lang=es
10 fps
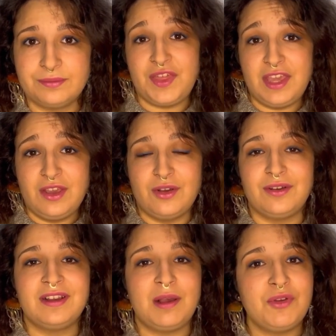5.
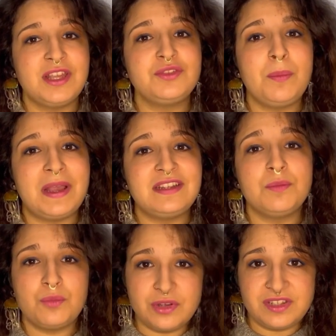Camboya es un país
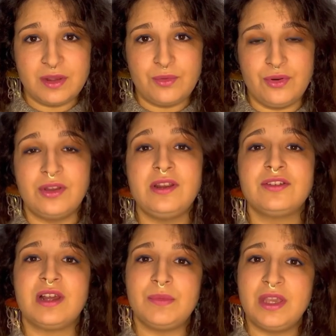muy seguro y los
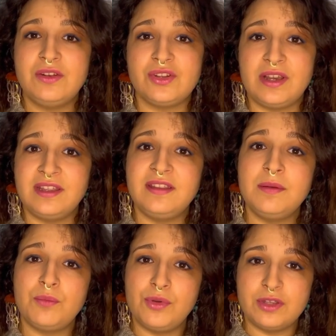camboyanos son gente
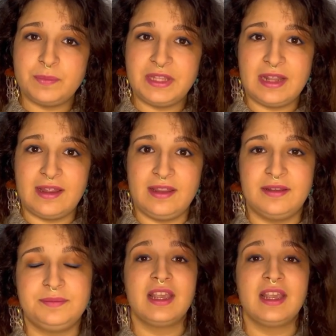muy hospitalaria.